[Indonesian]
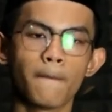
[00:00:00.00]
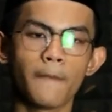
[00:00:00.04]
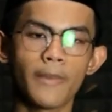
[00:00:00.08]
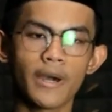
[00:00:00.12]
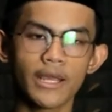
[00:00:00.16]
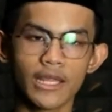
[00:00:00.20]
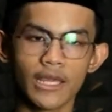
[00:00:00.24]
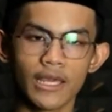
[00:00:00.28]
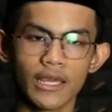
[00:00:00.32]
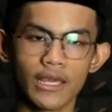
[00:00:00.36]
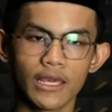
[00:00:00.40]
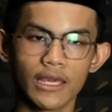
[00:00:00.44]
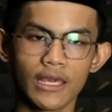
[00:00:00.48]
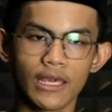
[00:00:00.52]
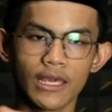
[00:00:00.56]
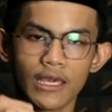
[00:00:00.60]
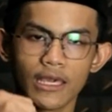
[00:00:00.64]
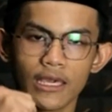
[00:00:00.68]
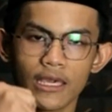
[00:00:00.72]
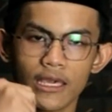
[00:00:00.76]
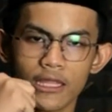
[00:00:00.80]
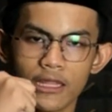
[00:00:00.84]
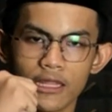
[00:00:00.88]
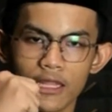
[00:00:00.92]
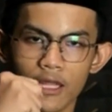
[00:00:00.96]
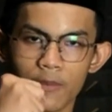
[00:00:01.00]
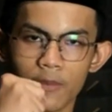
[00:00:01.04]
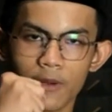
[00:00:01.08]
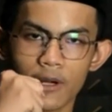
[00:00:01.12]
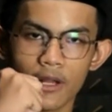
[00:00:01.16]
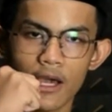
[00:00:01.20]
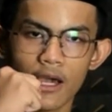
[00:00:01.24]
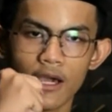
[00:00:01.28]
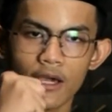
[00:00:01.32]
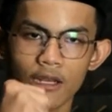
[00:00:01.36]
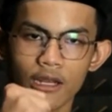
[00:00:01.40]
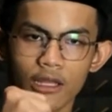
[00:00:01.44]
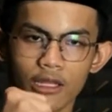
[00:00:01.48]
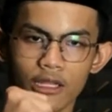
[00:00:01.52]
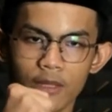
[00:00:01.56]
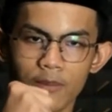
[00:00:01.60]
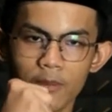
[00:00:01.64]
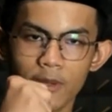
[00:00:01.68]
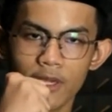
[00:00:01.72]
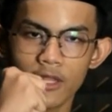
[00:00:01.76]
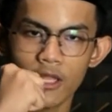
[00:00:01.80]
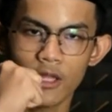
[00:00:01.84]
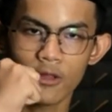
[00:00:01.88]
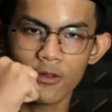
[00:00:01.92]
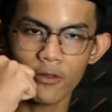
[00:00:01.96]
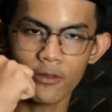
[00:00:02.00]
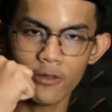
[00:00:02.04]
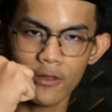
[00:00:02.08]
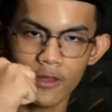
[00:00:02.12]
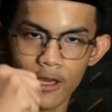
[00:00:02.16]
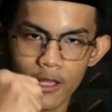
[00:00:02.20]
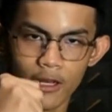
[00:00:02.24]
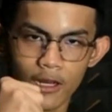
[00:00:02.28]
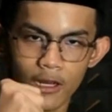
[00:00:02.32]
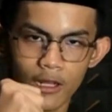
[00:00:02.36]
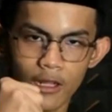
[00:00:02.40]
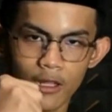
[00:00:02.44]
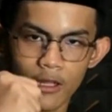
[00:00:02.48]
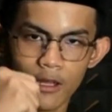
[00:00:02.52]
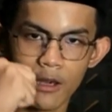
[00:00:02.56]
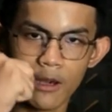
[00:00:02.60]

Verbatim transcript: mari kita berakhlak di media sosial,